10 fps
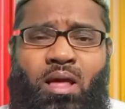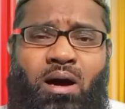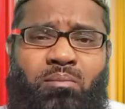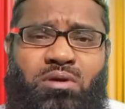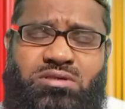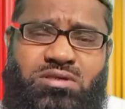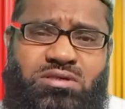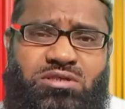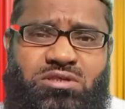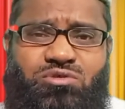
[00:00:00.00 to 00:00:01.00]
हम इसी
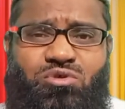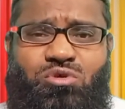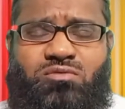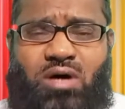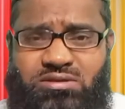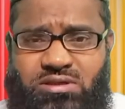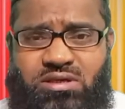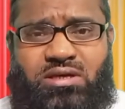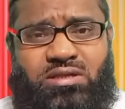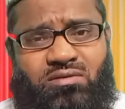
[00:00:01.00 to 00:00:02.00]
चीज़ को वाज
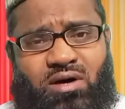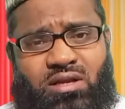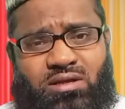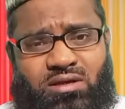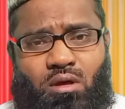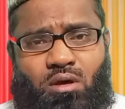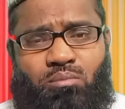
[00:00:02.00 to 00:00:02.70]
करने वाले हैं